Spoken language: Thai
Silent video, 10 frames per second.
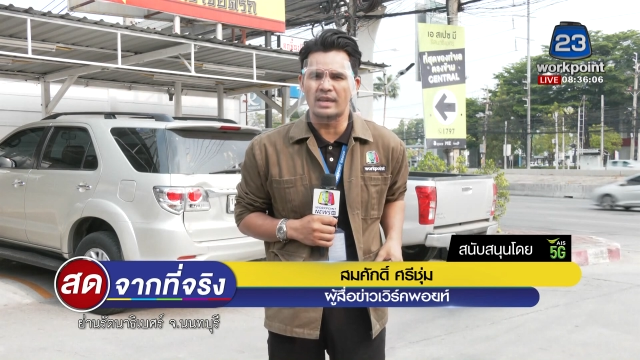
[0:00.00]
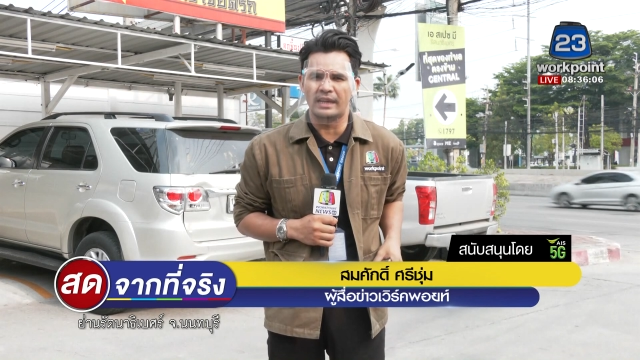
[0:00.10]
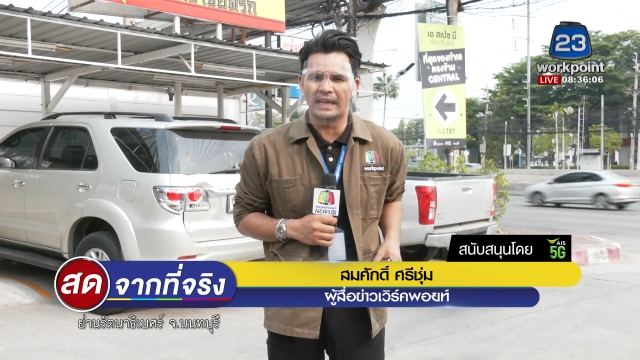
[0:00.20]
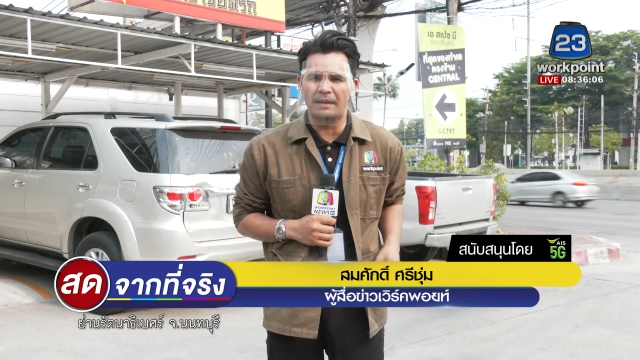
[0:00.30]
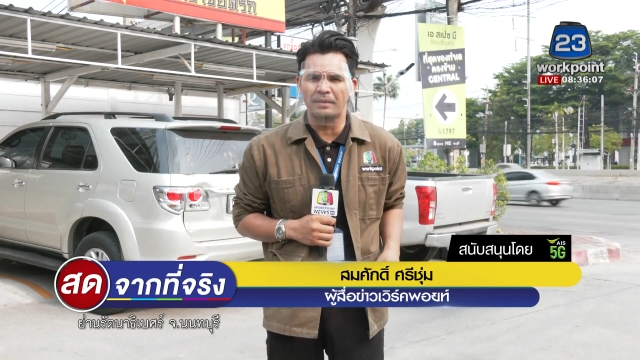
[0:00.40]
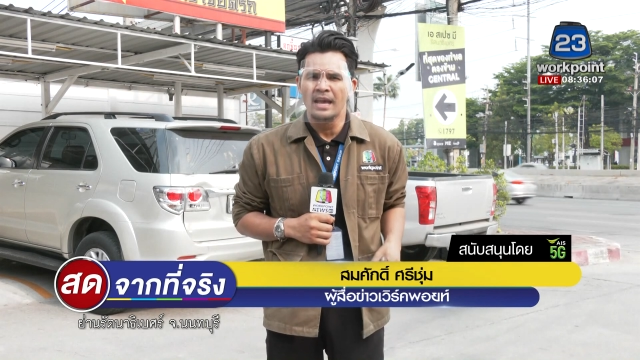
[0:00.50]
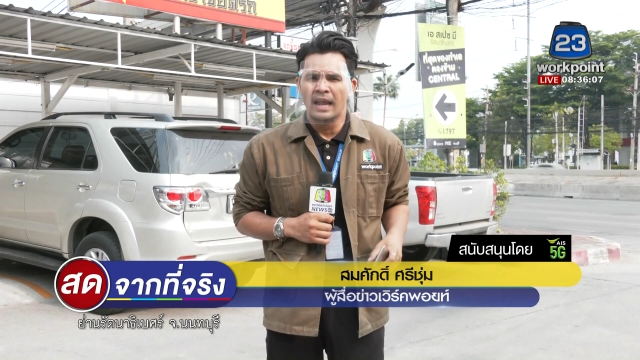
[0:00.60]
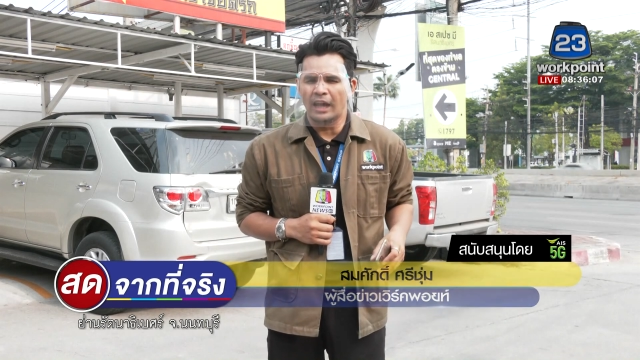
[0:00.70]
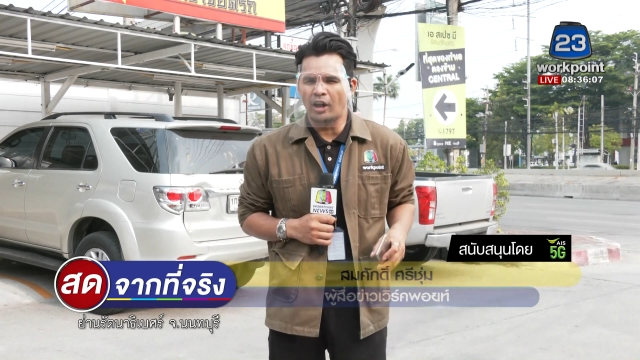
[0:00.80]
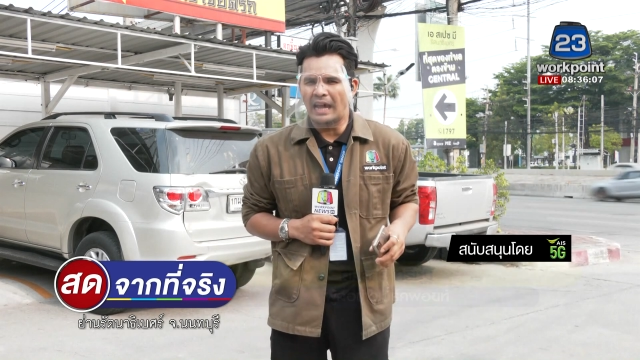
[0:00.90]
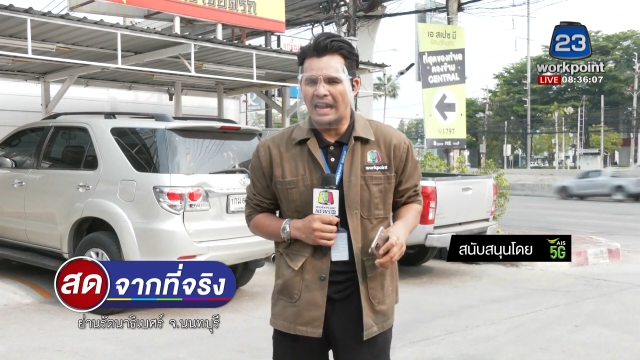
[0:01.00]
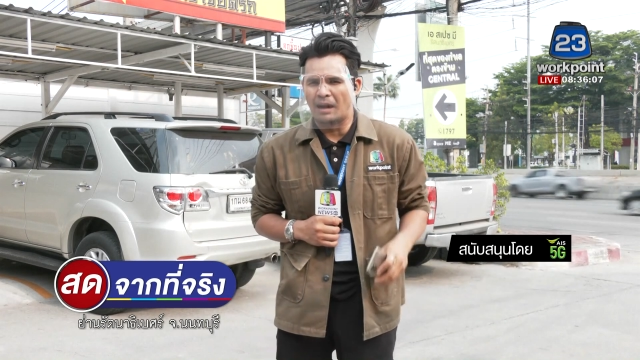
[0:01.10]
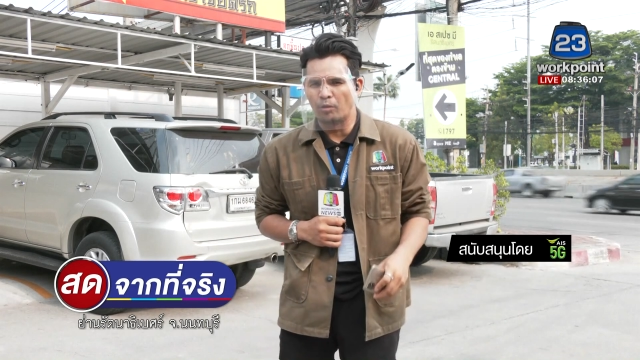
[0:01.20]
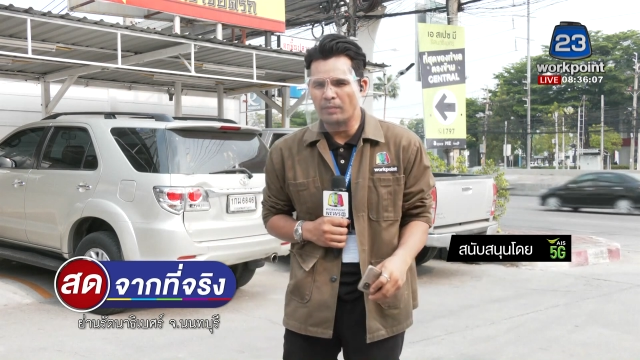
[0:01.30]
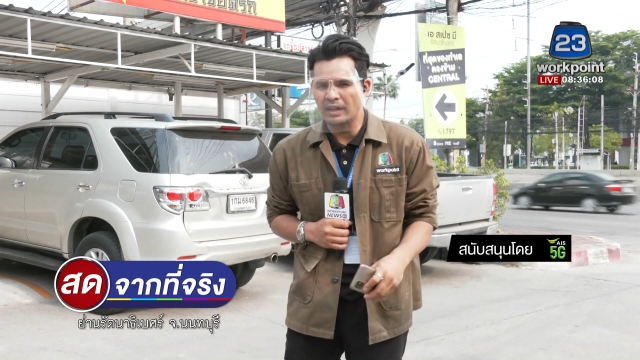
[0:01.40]
รีนะครับ แล้วก็ด้านหลั
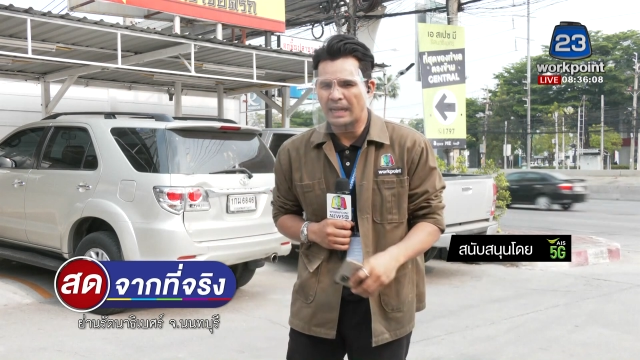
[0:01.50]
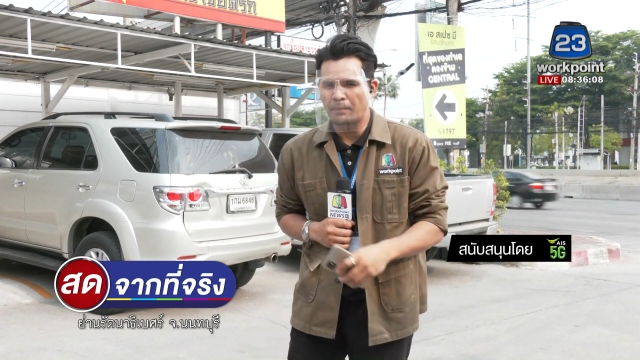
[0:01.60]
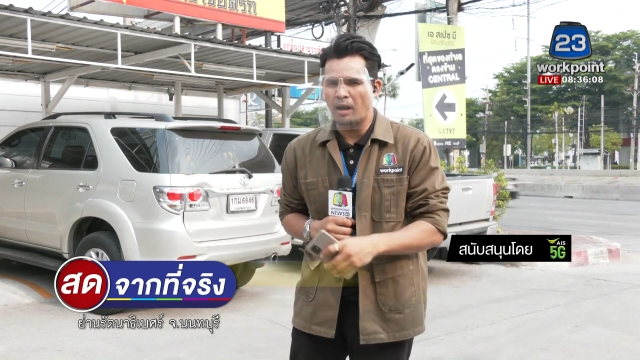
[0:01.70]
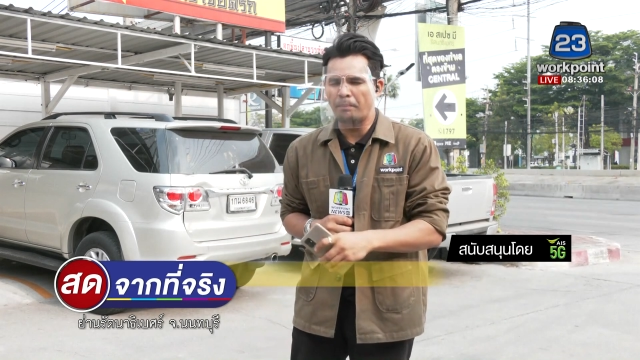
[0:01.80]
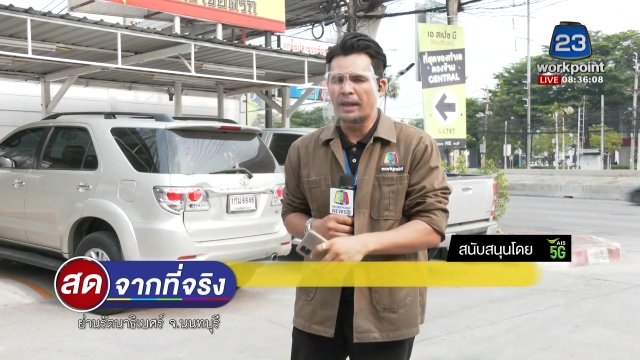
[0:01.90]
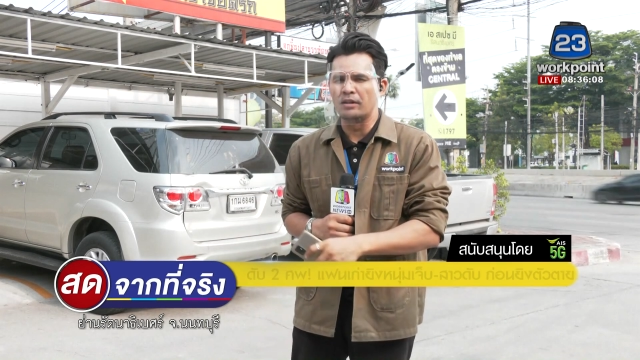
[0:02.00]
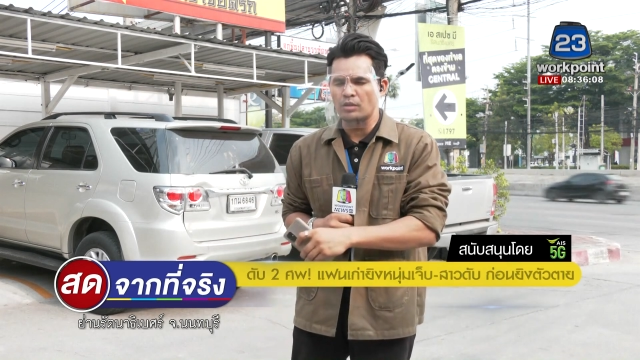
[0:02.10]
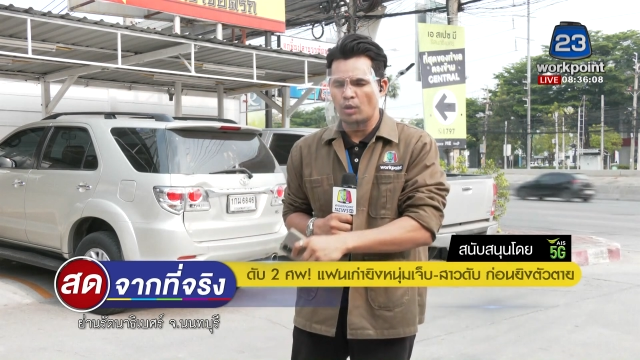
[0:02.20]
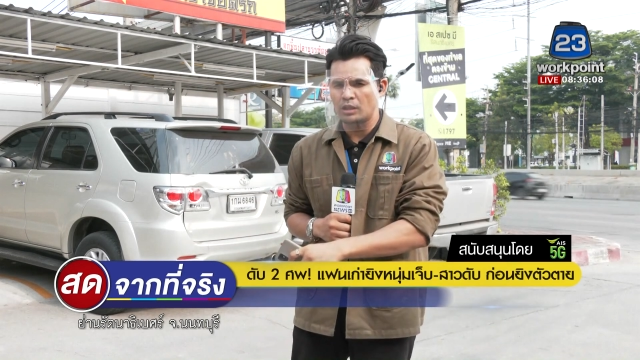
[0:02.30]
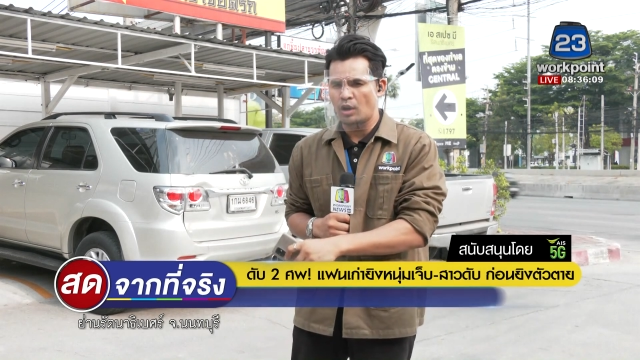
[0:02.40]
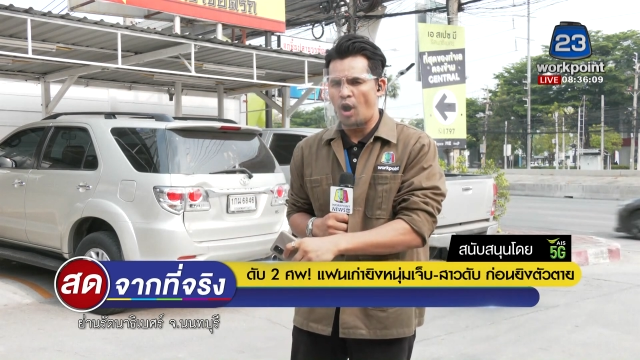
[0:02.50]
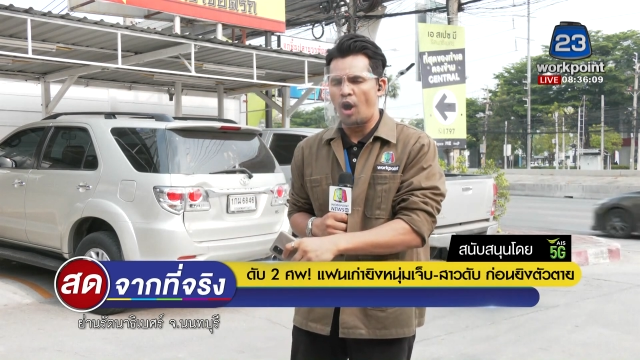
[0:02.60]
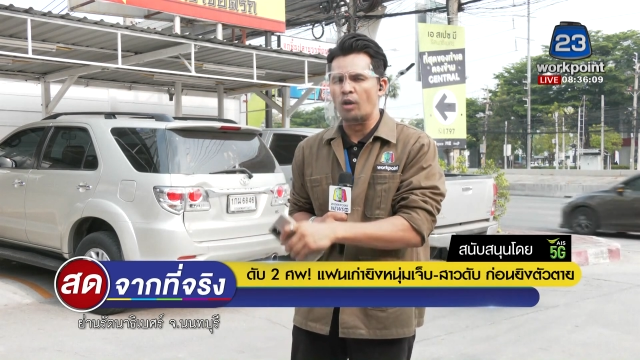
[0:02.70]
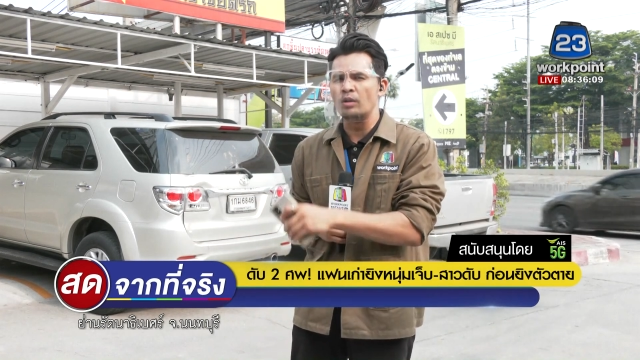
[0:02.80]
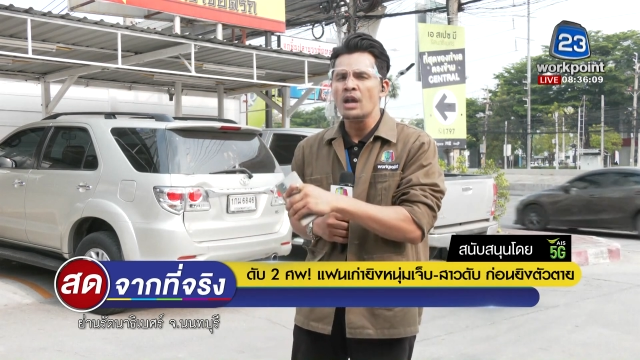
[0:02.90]
งผมนี้นะครับ ก็เป็นรถของ